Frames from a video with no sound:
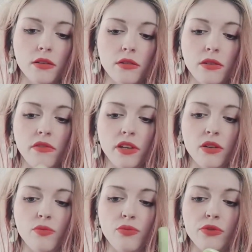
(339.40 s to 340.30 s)

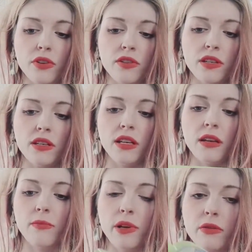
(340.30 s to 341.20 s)
avec plusieurs
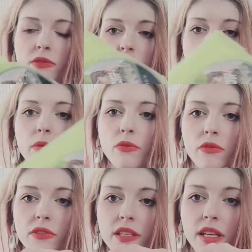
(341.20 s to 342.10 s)
CD. Par contre, c'est
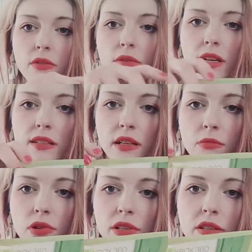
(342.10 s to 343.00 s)
vraiment dégueulasse
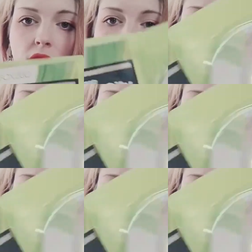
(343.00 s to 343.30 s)
la boîte.